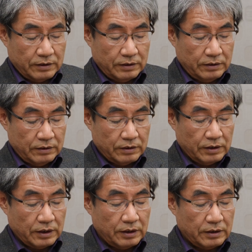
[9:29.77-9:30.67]
그
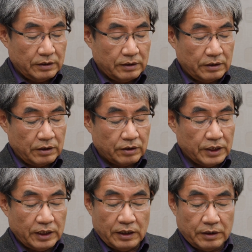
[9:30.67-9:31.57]
그러니까
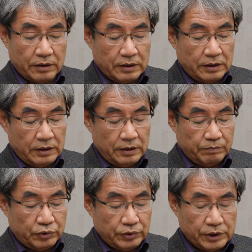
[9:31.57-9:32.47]
여기에 이
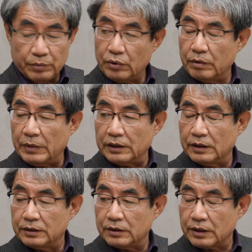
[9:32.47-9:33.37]
부지포를
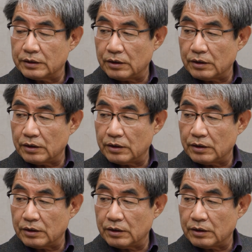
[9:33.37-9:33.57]
만들 적에